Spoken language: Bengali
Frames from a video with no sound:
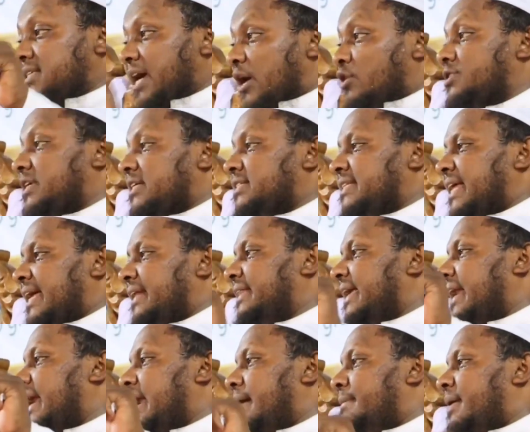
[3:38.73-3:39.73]
সাহসিসদার
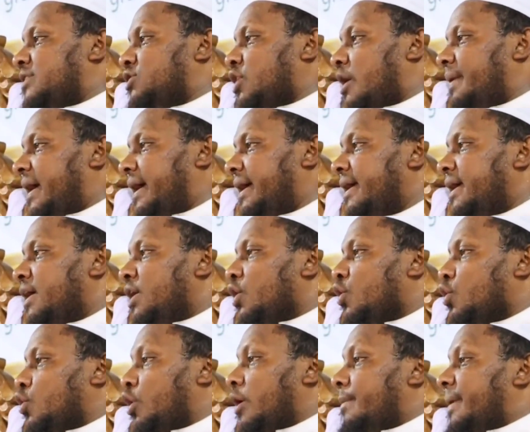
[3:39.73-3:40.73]
দ্বারা নামাজ হবে
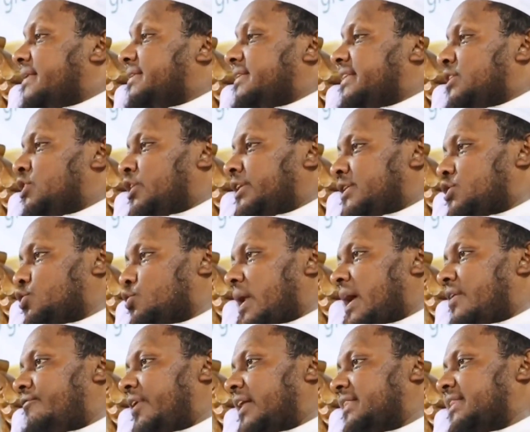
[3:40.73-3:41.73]
কোনো ব্যক্তি যদি
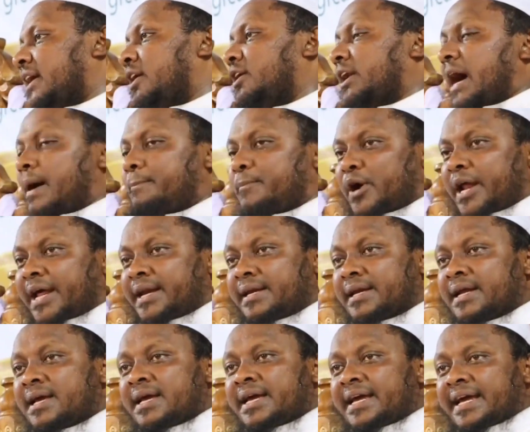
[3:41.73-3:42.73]
সুরে ফাতেহা না পড়েন
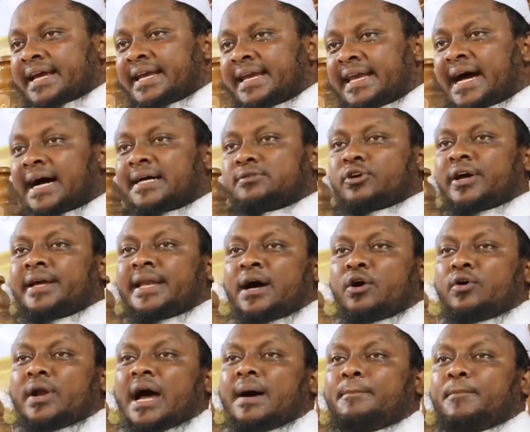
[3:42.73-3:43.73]
ইন্না
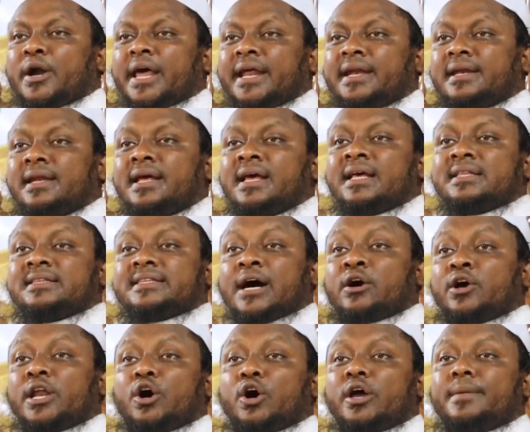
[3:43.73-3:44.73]
নাও না পড়েন
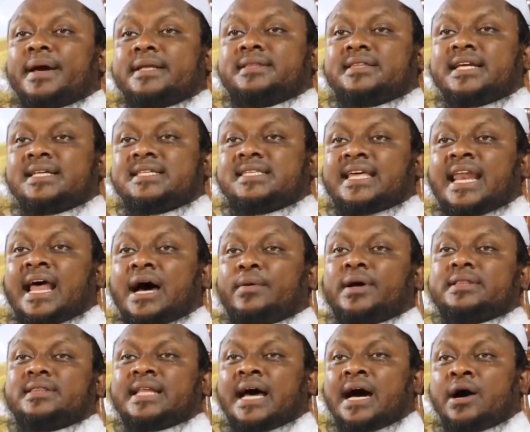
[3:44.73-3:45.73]
তাহলে ওই ব্যক্তির
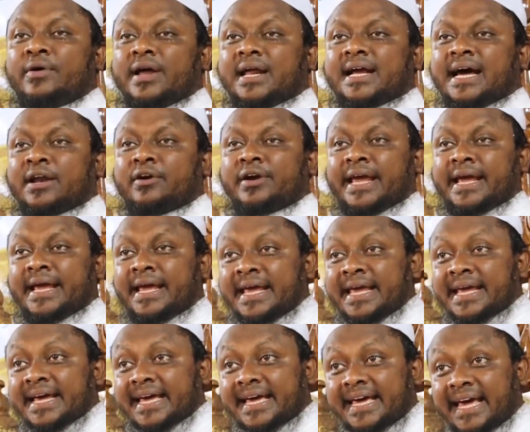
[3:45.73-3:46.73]
তেলাওয়াত না হওয়ার কারণে
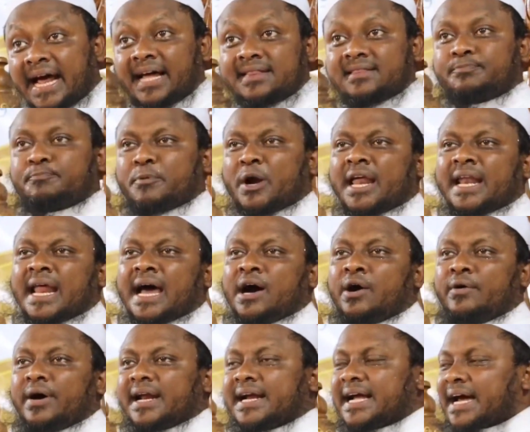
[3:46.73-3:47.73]
কেরাত পড়া না
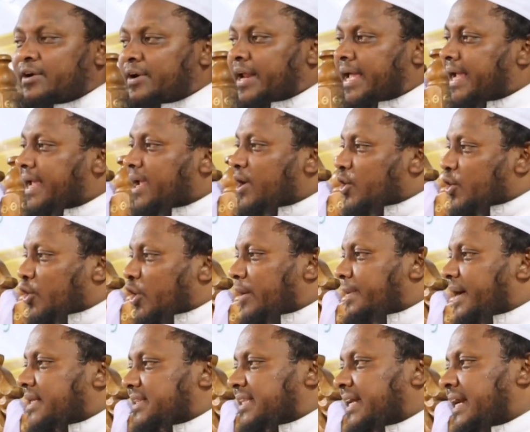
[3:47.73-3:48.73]
হওয়ার কারণে
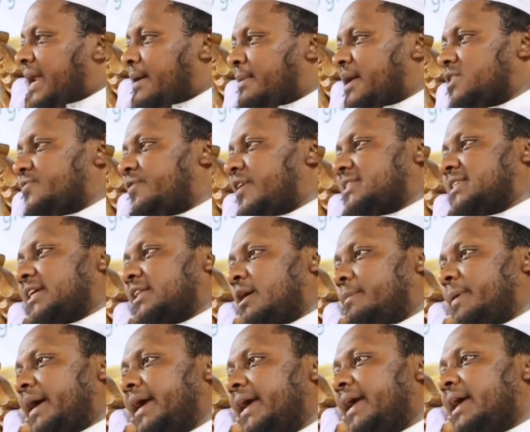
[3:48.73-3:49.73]
ওই ব্যক্তির নামাজ ফাসেদ
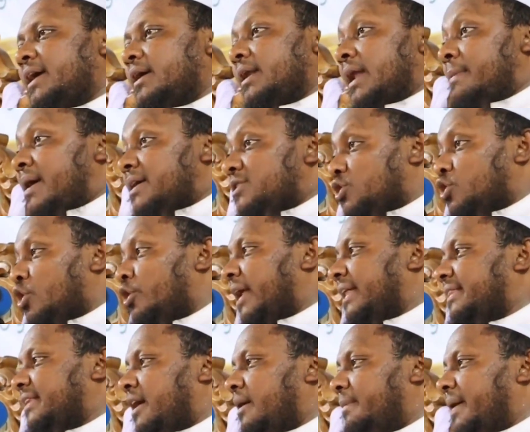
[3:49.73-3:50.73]
হবে নামাজ
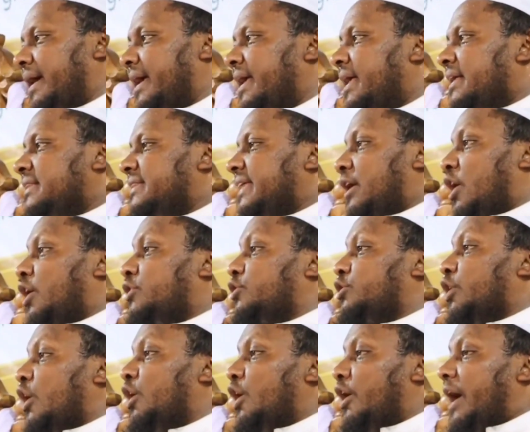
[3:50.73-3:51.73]
দোহরাতে হবে তার
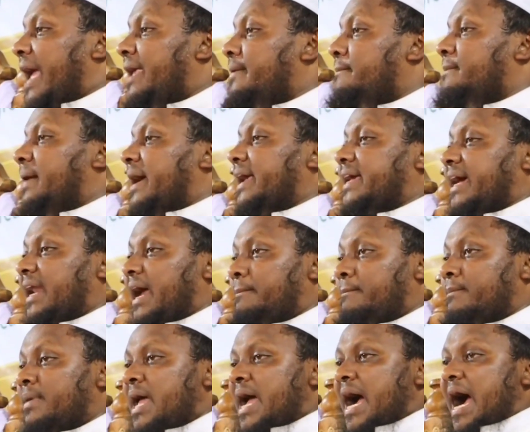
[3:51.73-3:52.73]
অর্থ হলো আইম্মাই
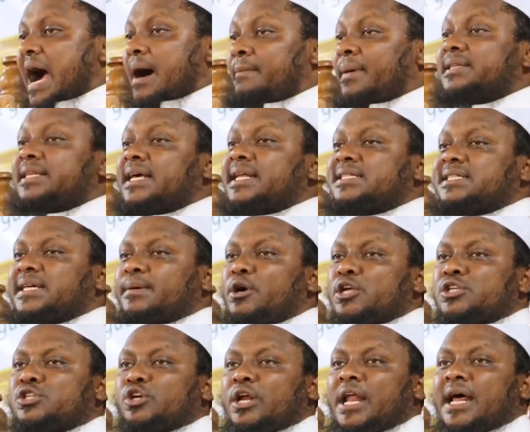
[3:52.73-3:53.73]
কেরাম আমাদের
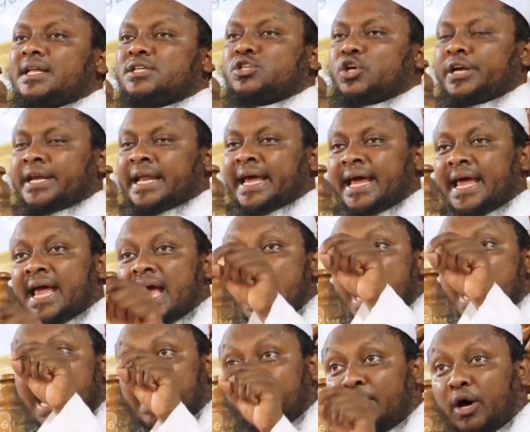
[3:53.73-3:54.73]
জীবন চলার জন্যে
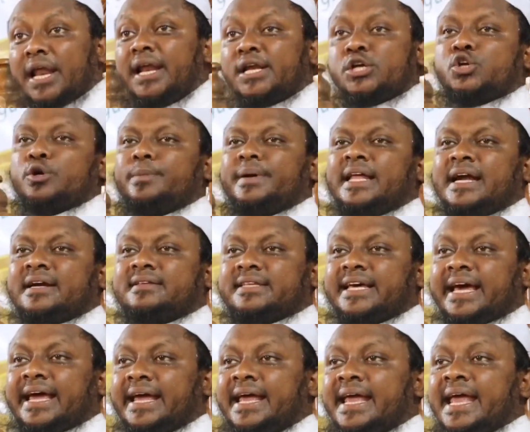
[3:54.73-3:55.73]
আমলের
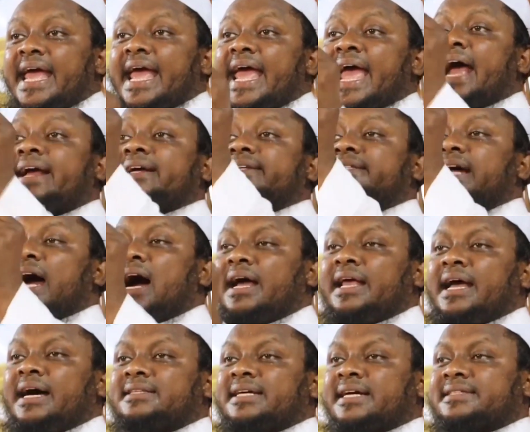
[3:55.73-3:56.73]
সুবিধার্থে একটা
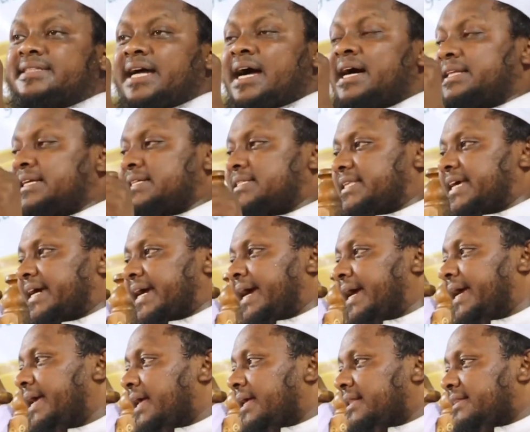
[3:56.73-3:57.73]
আয়াত একটা হাদিস
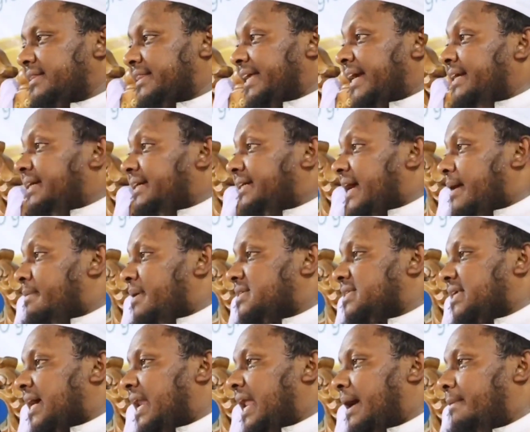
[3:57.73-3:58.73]
থেকে তিনটা
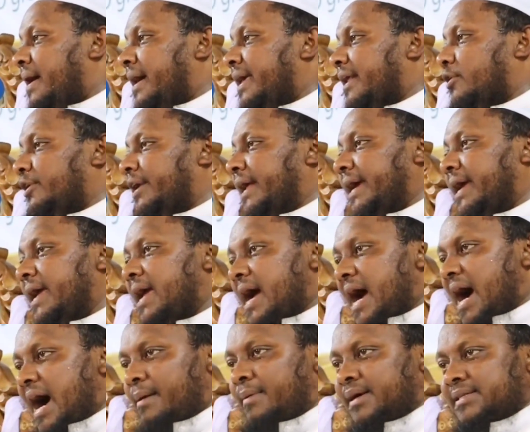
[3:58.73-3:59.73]
মাস আলা বাইর করে
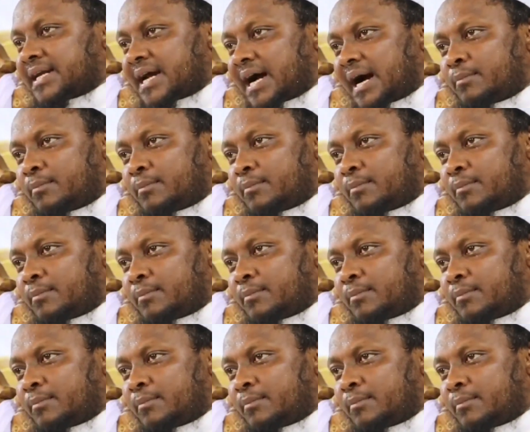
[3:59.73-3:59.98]
আমাদের